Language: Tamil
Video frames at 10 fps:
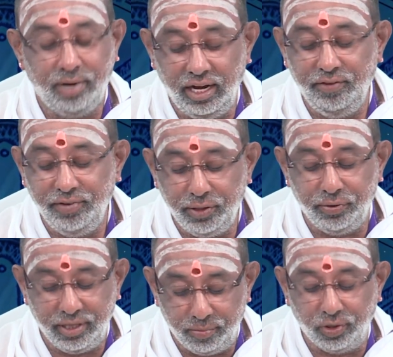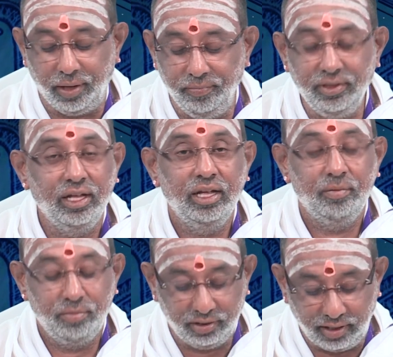மனைவியினுடைய முகம்
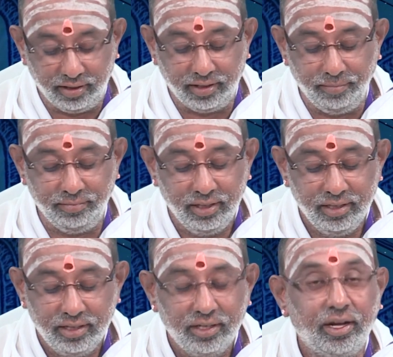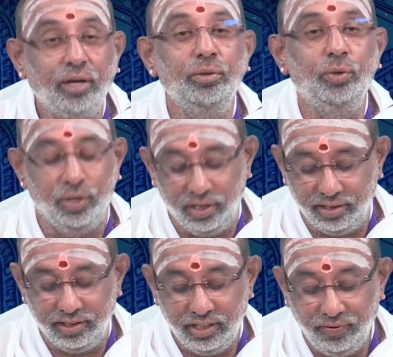மிருதங்கம்
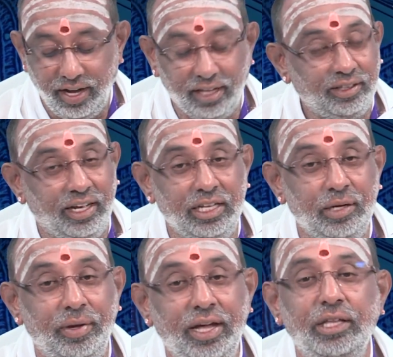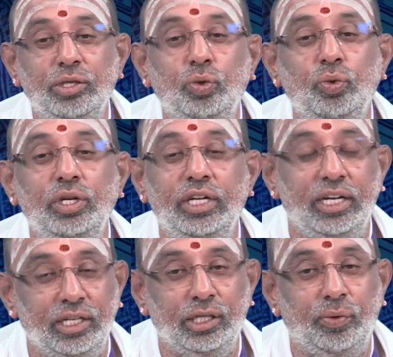கருங்குரங்கு இவை அத்தனையுமே தூங்கி
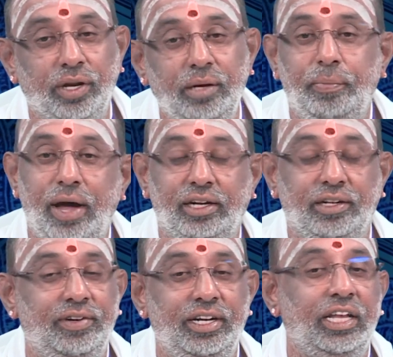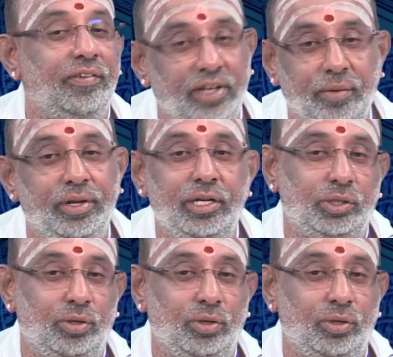எழுந்தவுடன் பார்க்க வேண்டியவை அப்படின்னு